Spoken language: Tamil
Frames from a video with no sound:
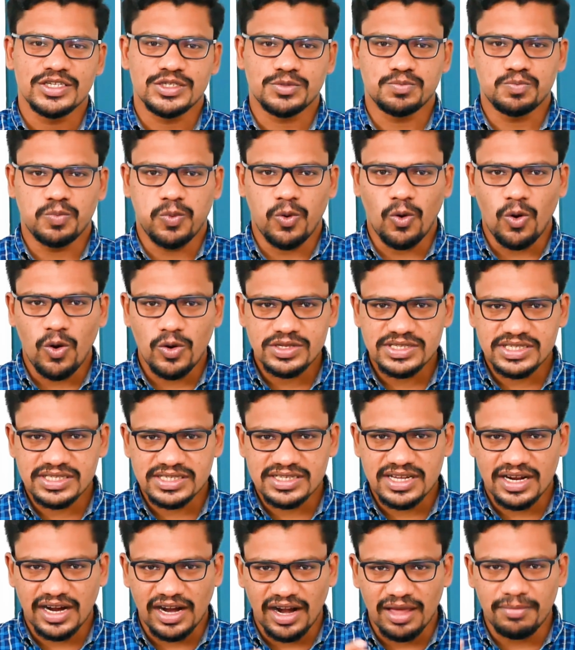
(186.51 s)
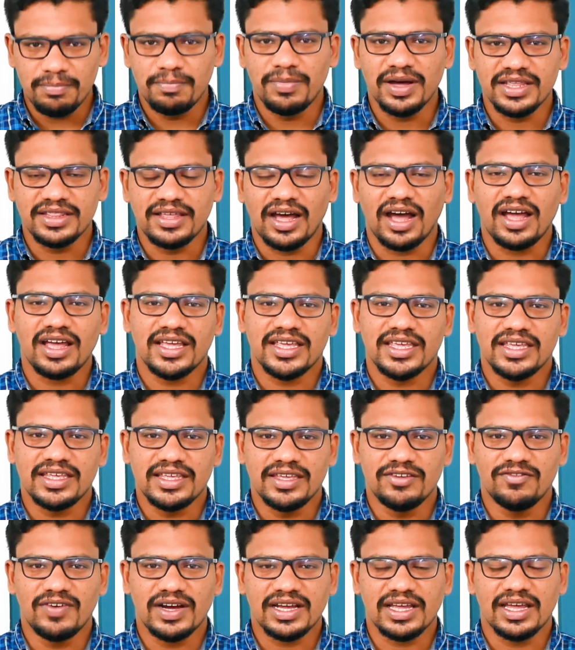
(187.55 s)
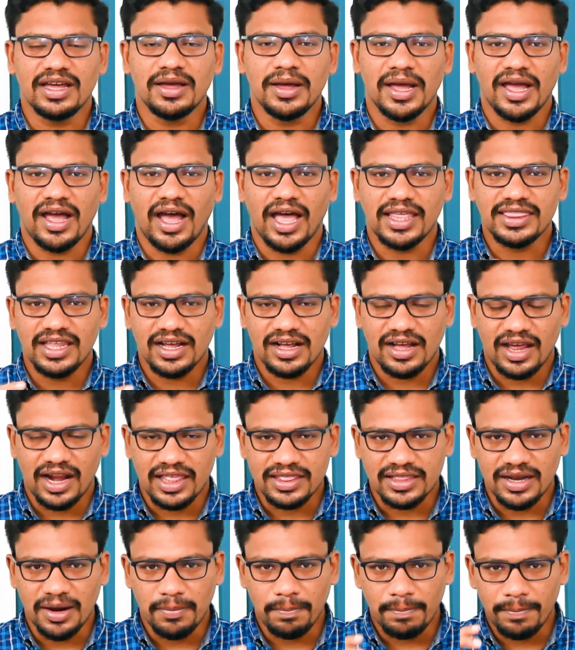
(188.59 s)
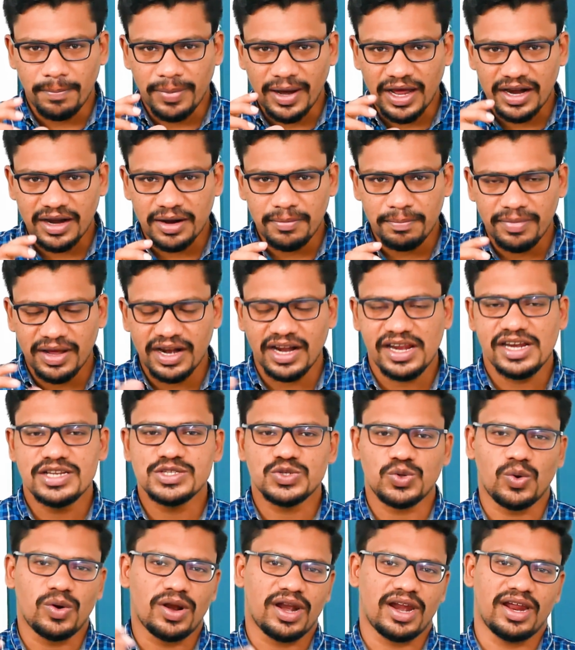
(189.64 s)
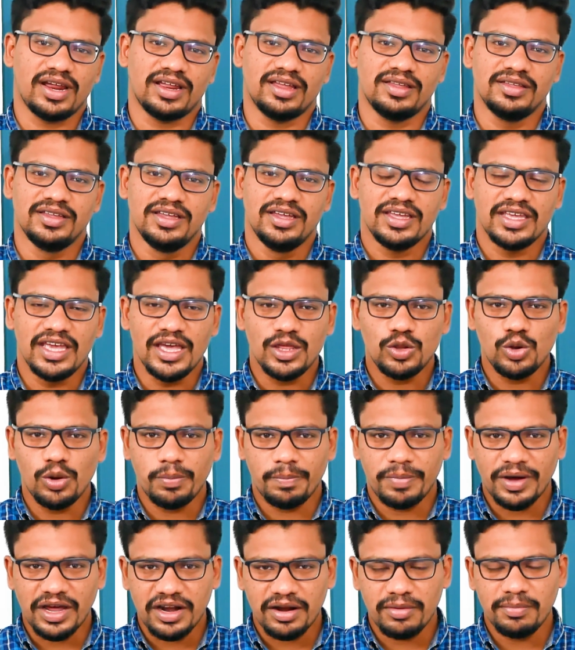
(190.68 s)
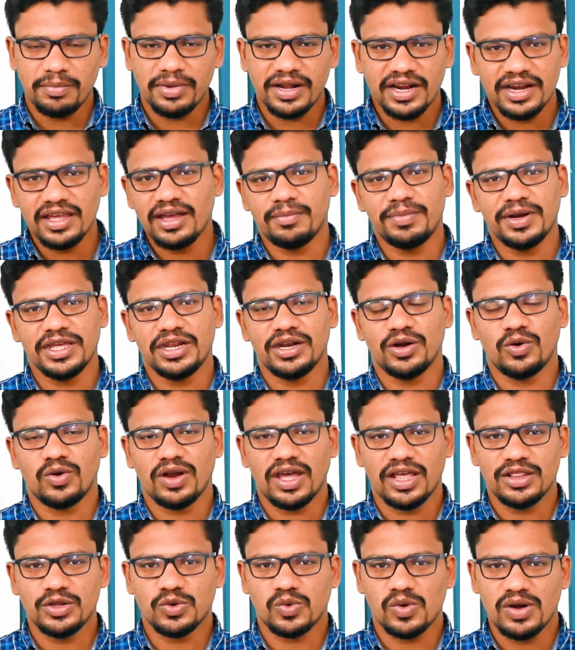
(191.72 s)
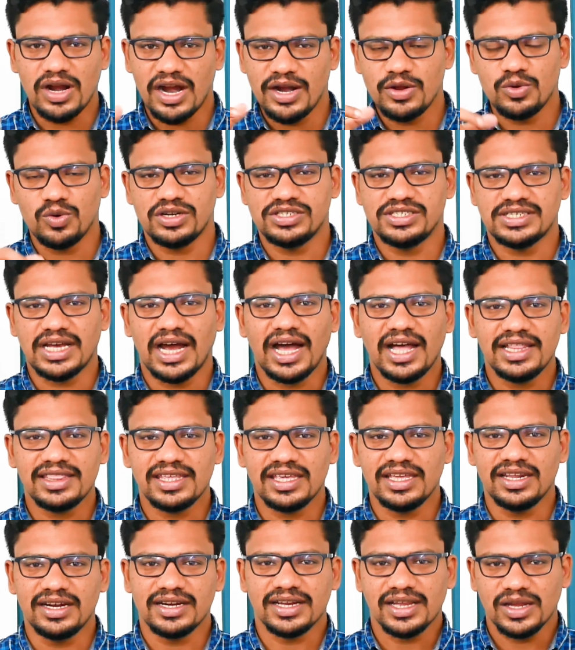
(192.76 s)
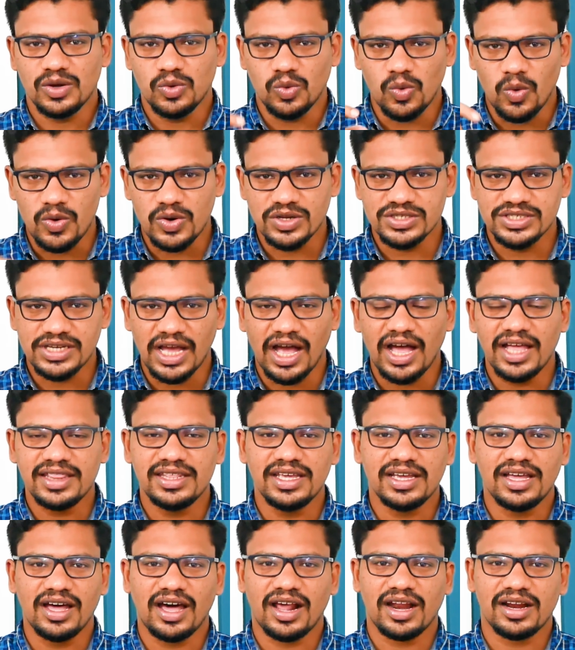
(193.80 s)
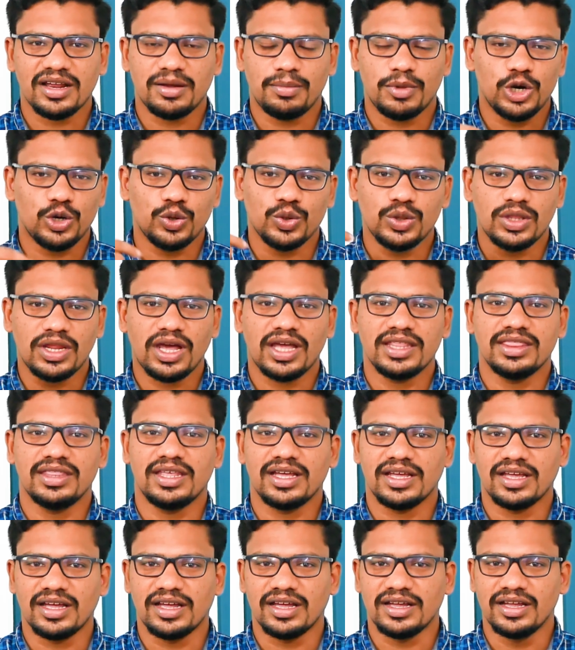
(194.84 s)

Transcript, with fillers: ஸ்போர்ட்ஸ் கிளப்பை தான் இவங்க அந்த காலத்தில் பரம்பரைன்னு சொல்கிறாங்க ஏதோ பரம்பரை அப்படின்னோன்னா அதுக்குள்ளாடி ஒரு ஜாதி இருக்குது ஒரு ஜாதிக்காரங்க மட்டும்தான் இந்த